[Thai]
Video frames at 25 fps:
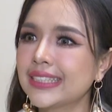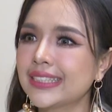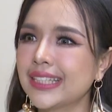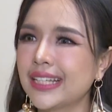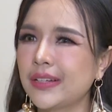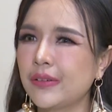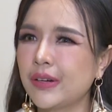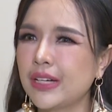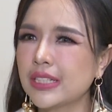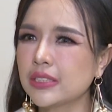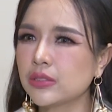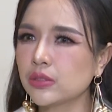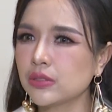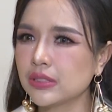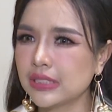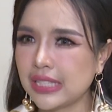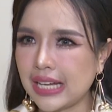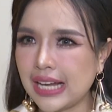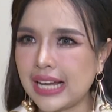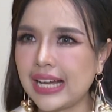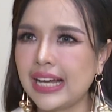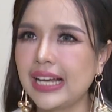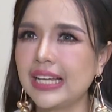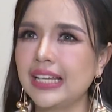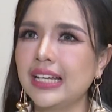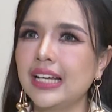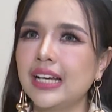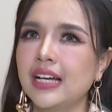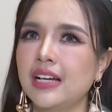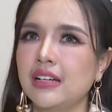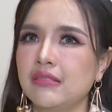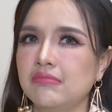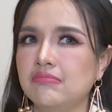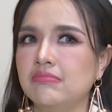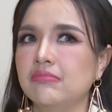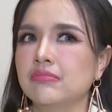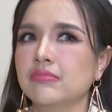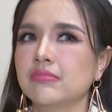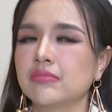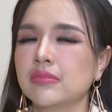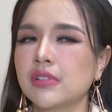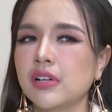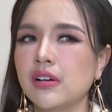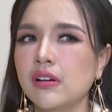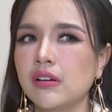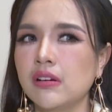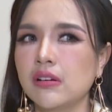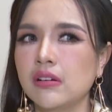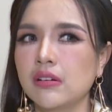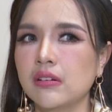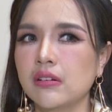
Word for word: แต่ว่าสุดท้ายอ่ะก็